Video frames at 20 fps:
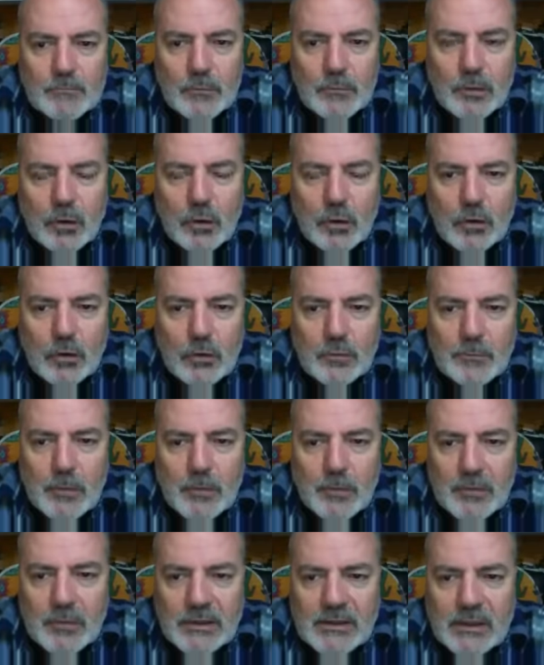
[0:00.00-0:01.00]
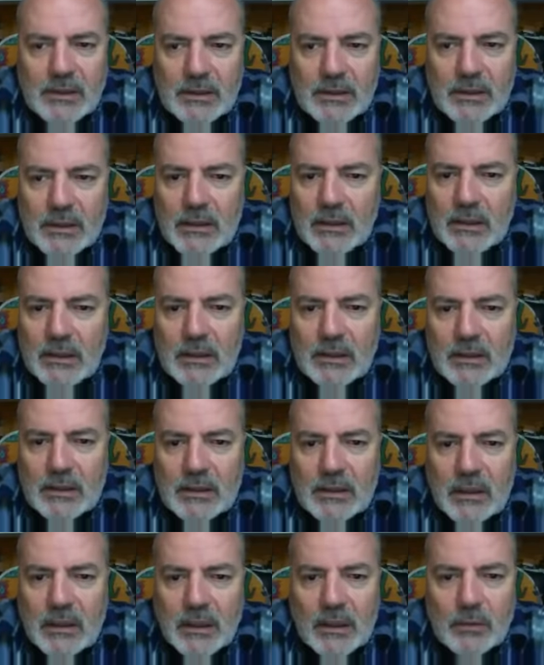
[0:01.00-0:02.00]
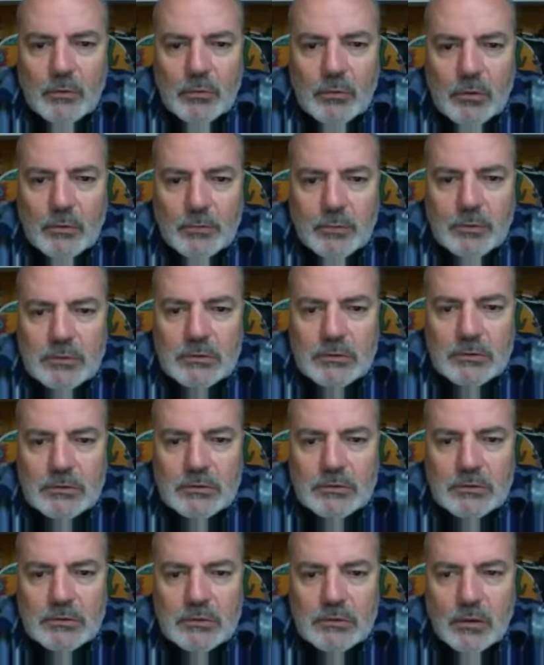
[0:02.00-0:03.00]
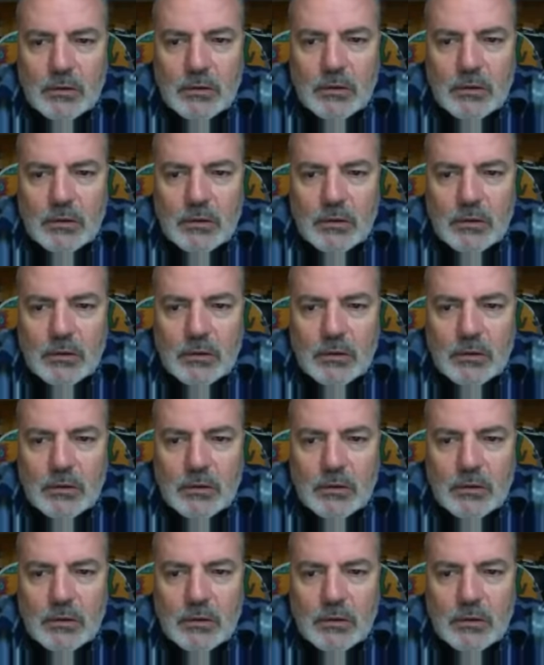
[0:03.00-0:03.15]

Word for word: Todos los mapas que tiene cada uno pues son